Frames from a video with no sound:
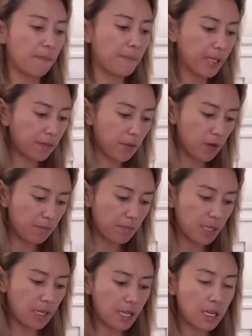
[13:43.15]
But for
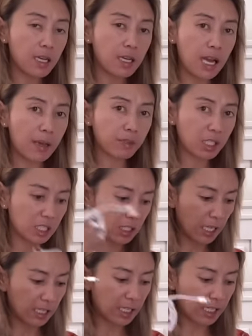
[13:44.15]
me, I'm
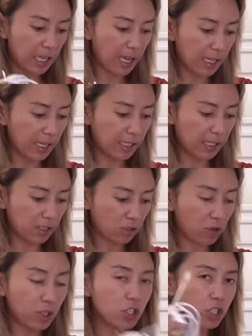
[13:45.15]
just sending Kahil his
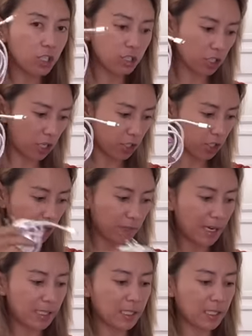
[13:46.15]
original charger para